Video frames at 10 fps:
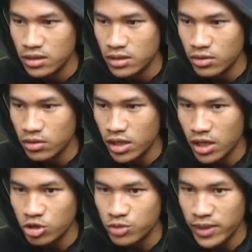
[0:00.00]
Oke, okay,
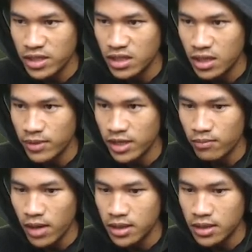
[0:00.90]
Gospedia banyak
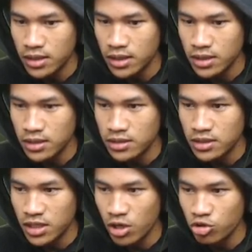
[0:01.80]
banget. Di
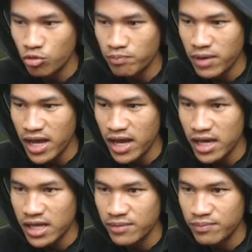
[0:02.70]
sini how to
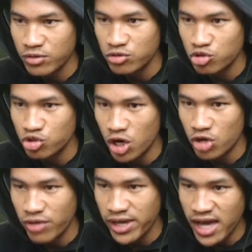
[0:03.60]
play, review
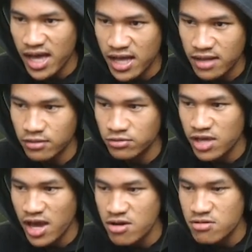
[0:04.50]
tutorial.
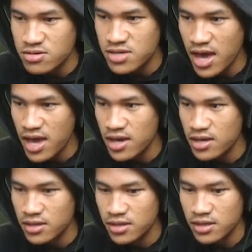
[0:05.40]
Oke, okay, oke. Okay
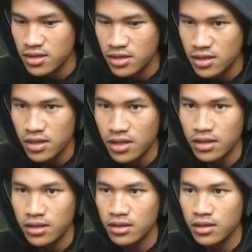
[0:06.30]
uh,